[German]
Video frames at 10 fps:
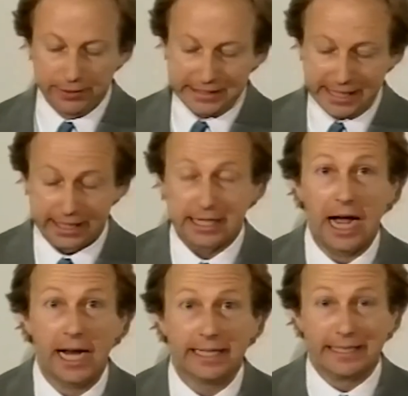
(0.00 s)
der
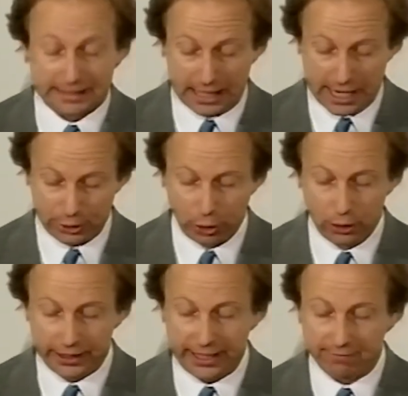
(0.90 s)
heiligen drei
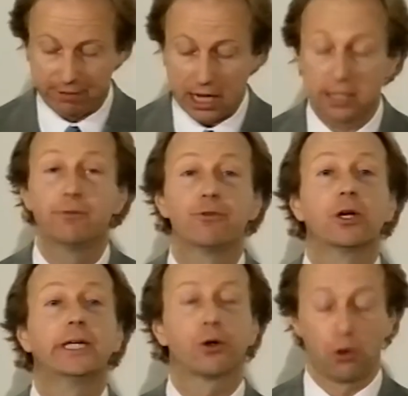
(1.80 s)
Könige waren für
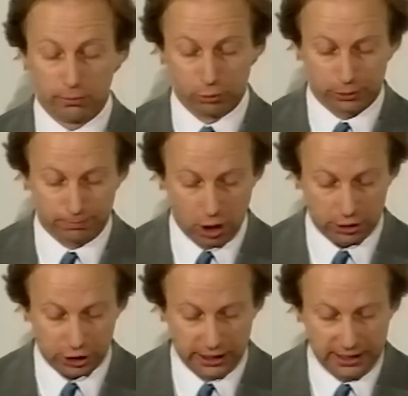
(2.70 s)
Hieronymus
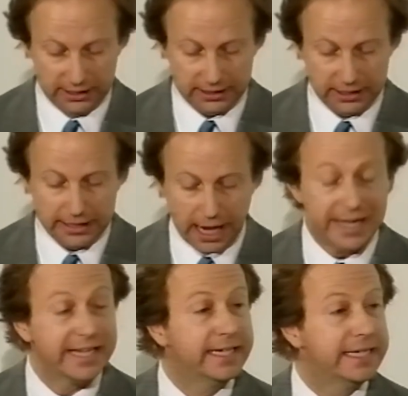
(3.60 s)
Bosch die,
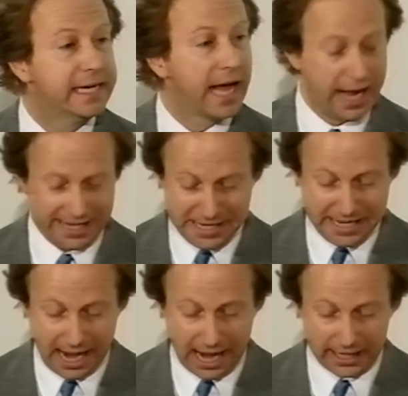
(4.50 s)
eine
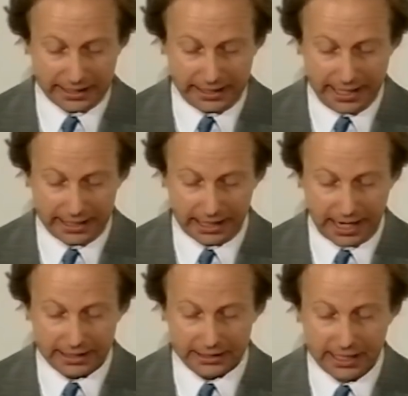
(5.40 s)
ideale
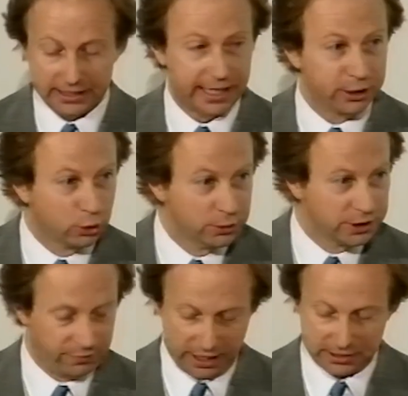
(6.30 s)
Gelegenheit, seine
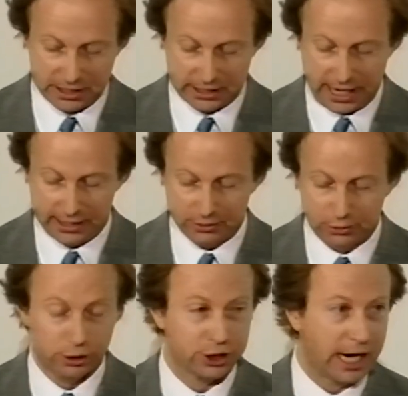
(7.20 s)
Kunstwertigkeit
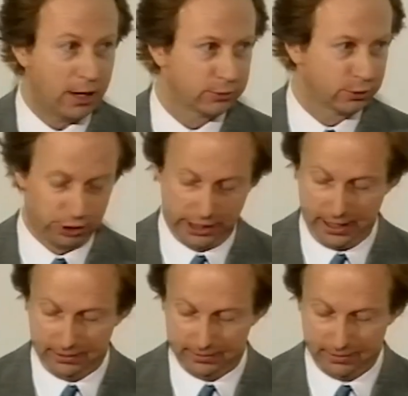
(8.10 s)
zur Schau zu
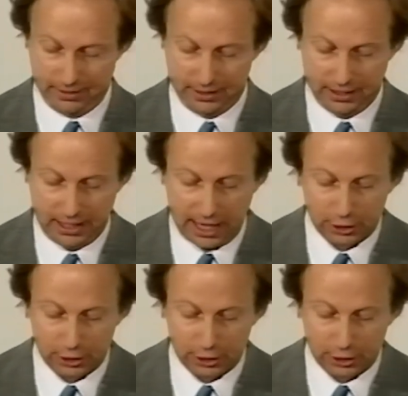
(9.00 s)
stellen. Als